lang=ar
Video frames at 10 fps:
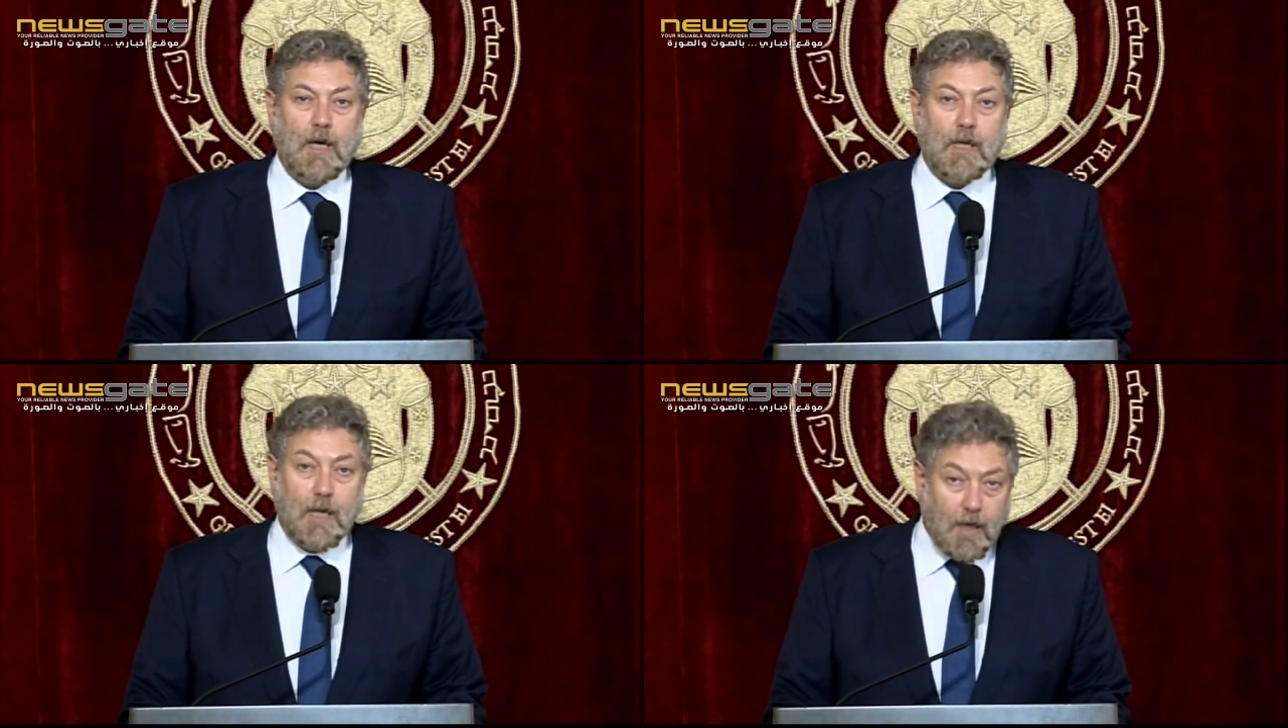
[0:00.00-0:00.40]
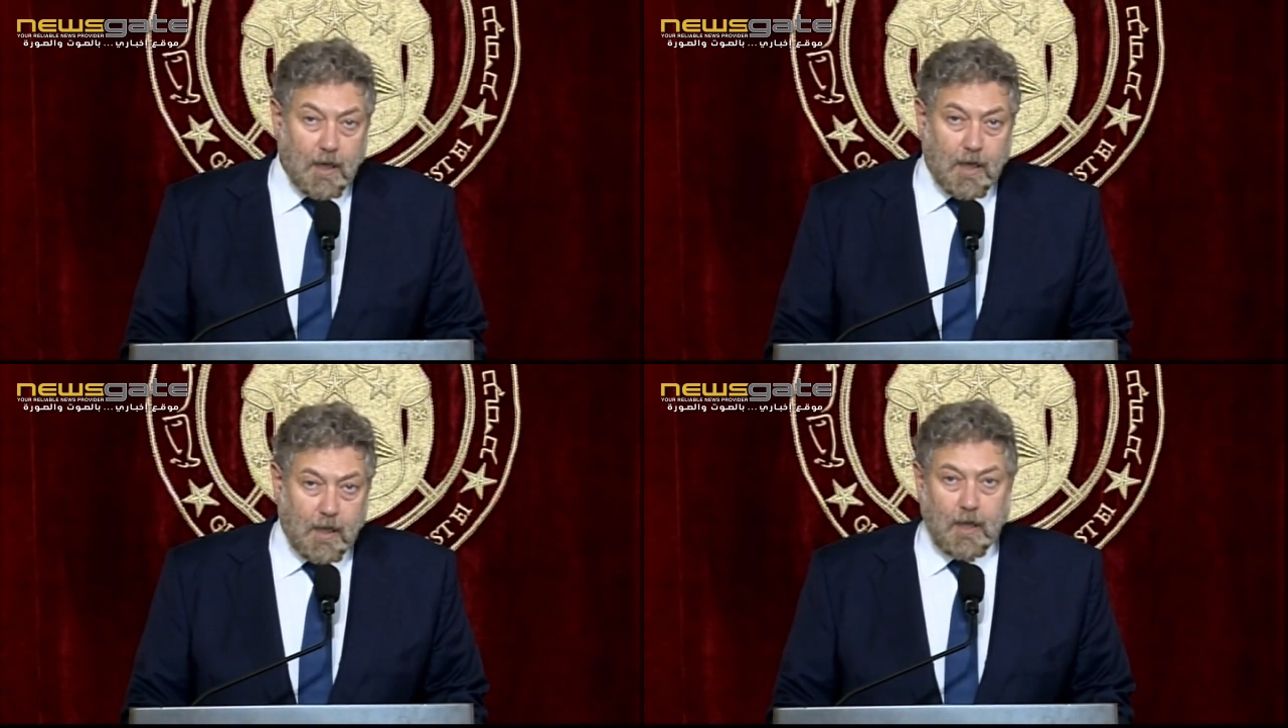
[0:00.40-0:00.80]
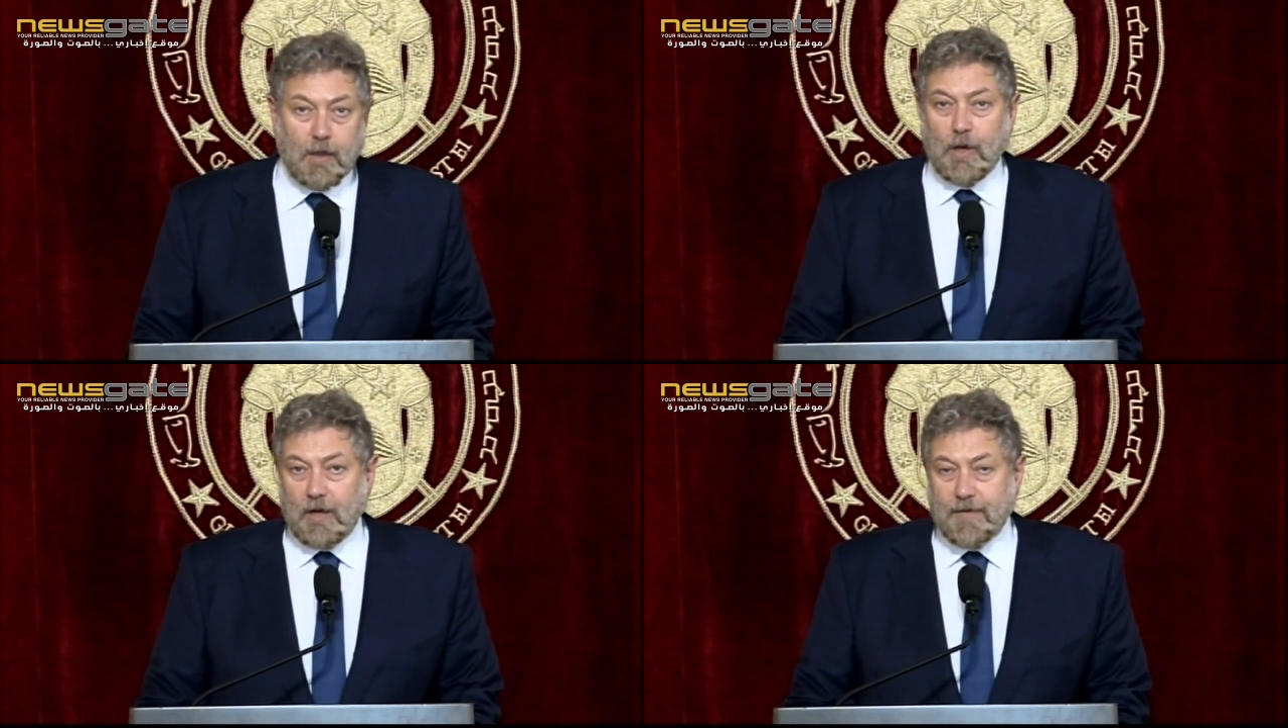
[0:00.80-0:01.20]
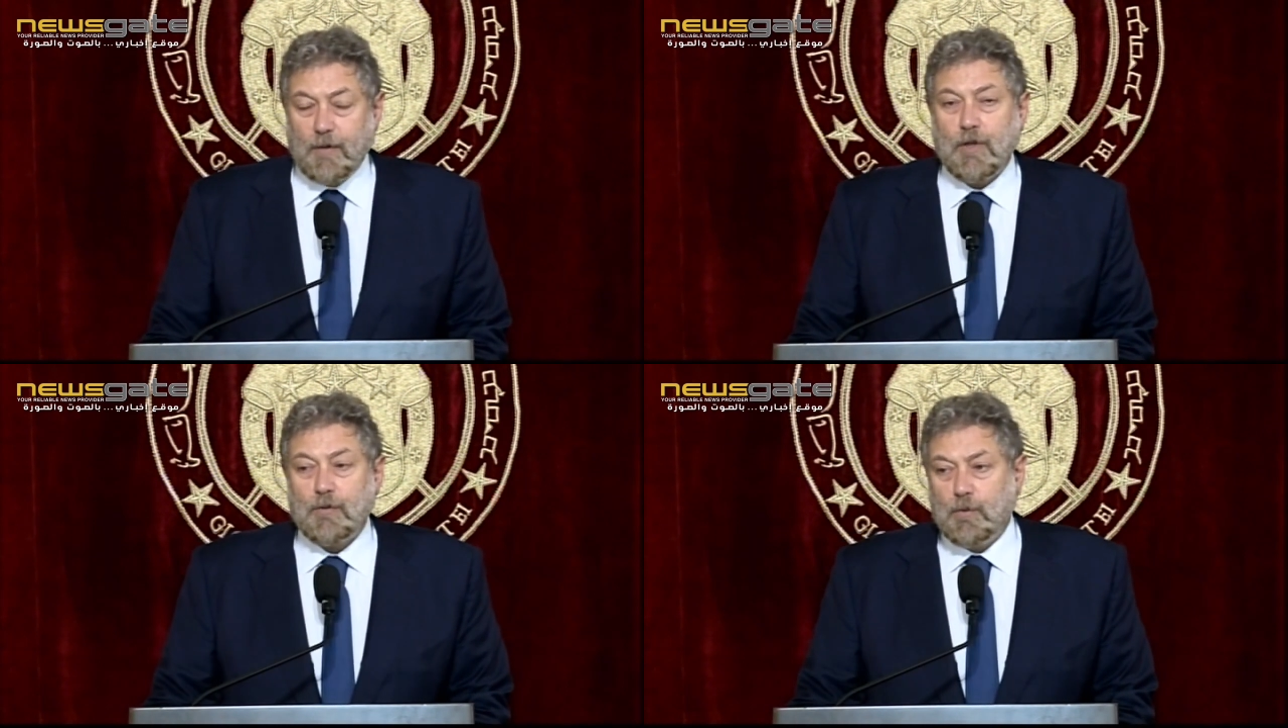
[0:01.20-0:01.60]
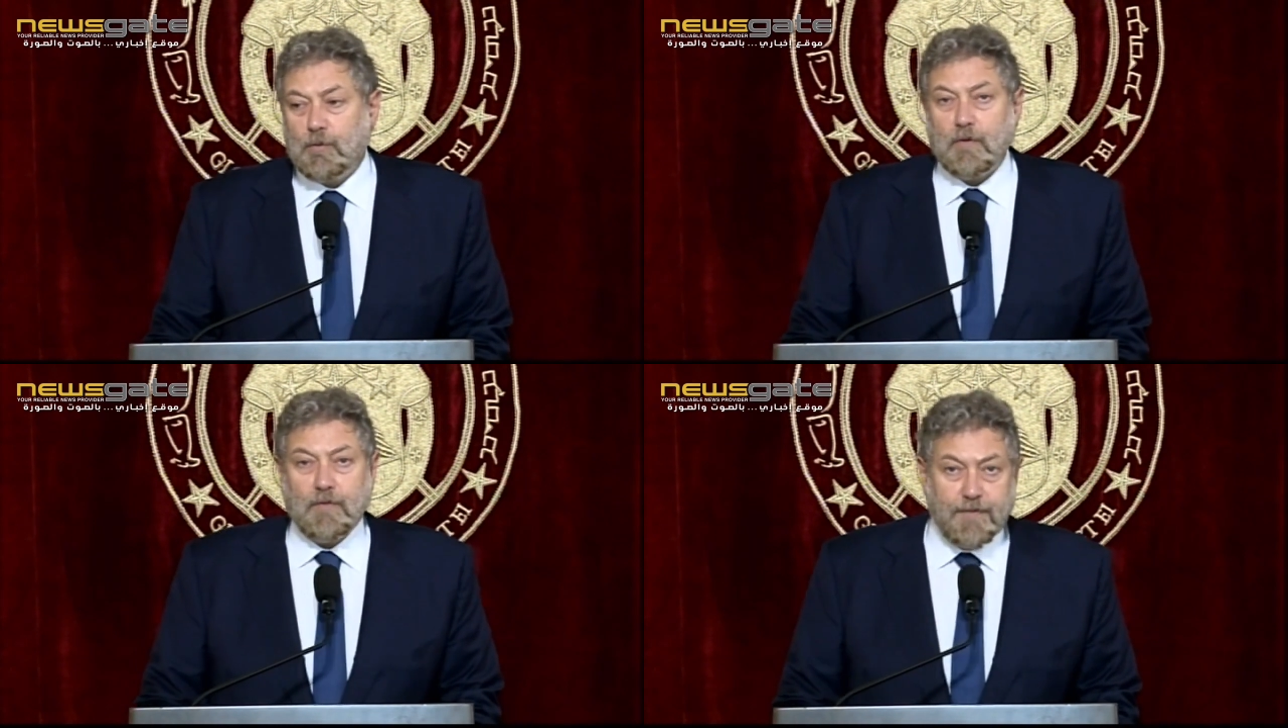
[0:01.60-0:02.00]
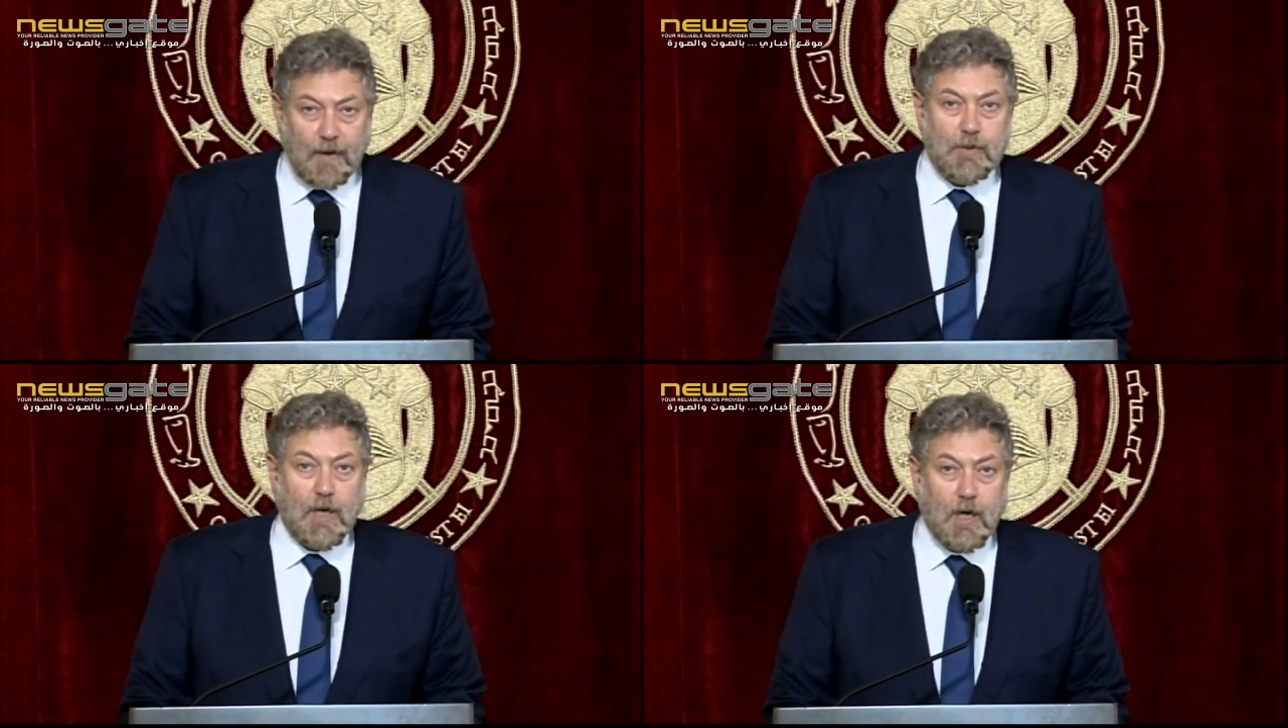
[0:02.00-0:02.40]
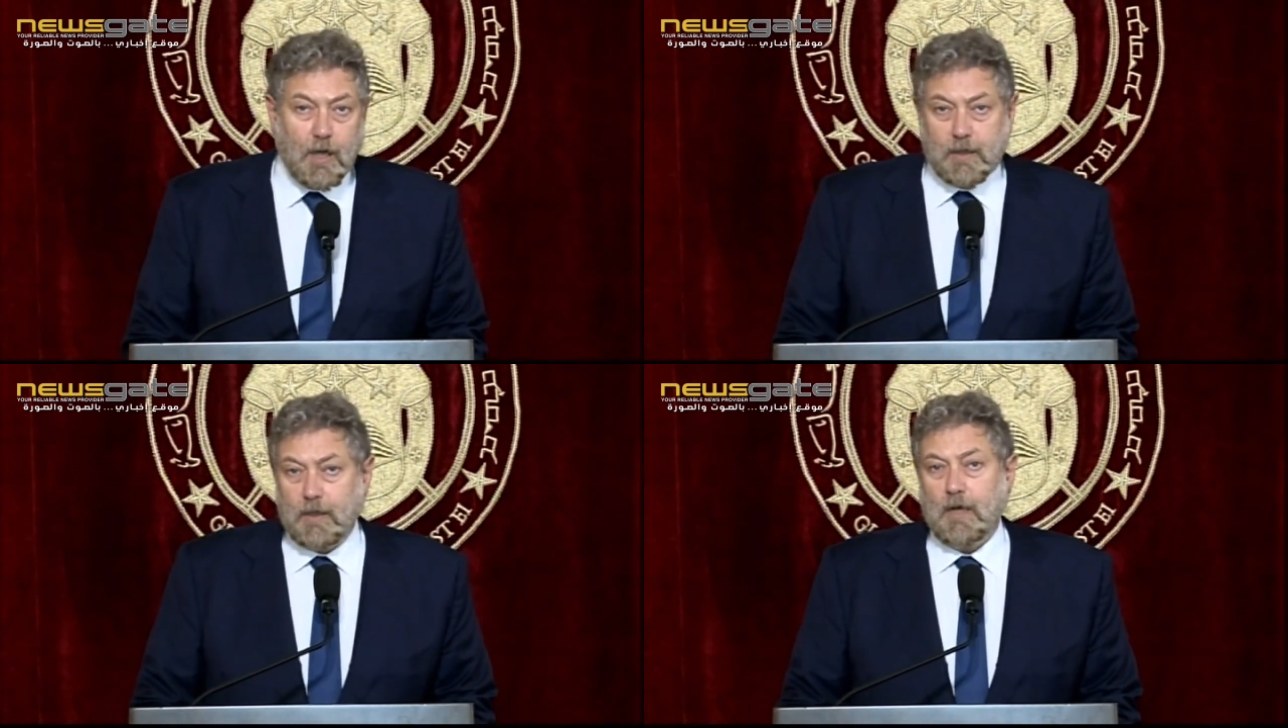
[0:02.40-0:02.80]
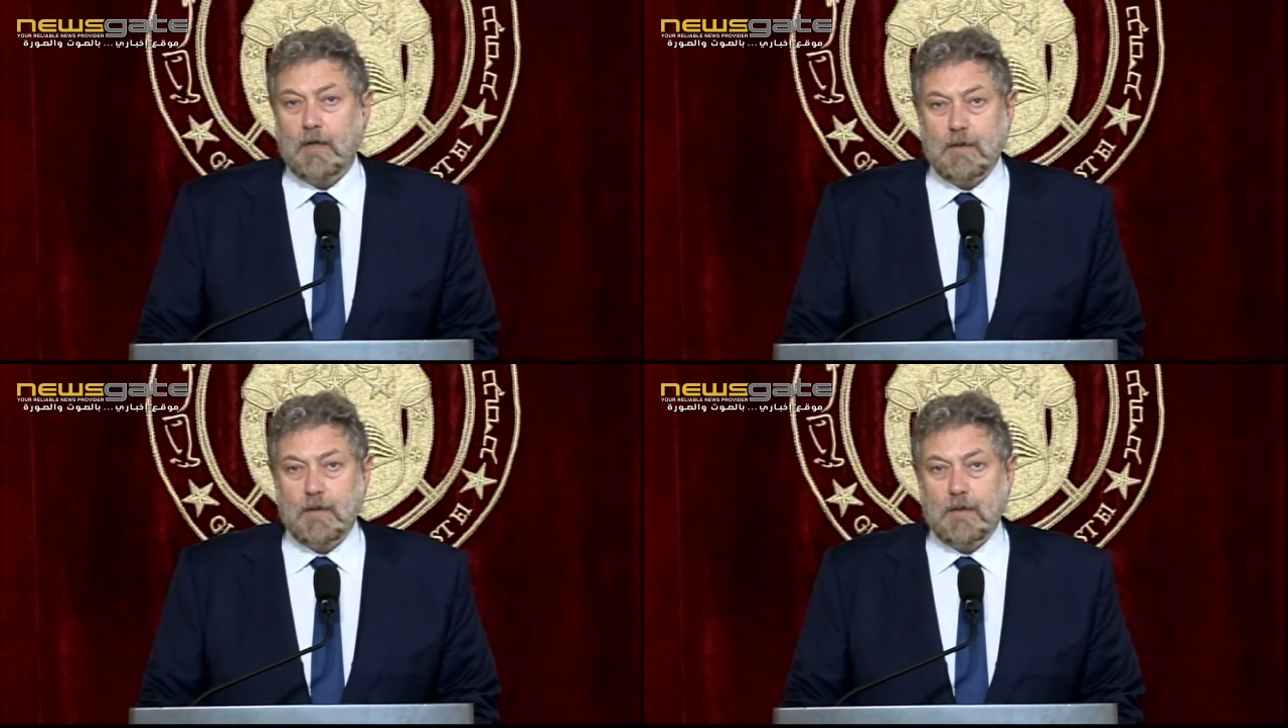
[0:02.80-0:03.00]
أنا قلقي أنه هالفوضى تكون فوضى قاتلة